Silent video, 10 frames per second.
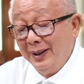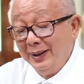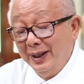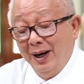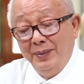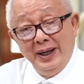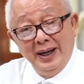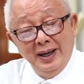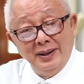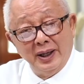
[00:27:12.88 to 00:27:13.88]
เดิมที
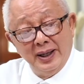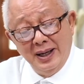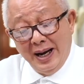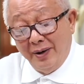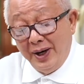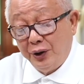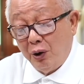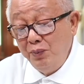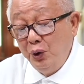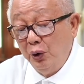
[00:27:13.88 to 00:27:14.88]
เสนอข่าวได้ส
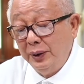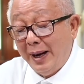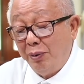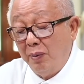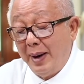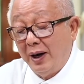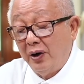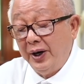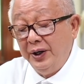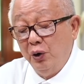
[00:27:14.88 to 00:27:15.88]
มดุลแต่พอมากร
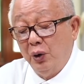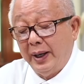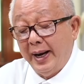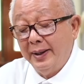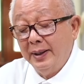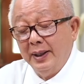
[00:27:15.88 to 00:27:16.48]
ณียูเครน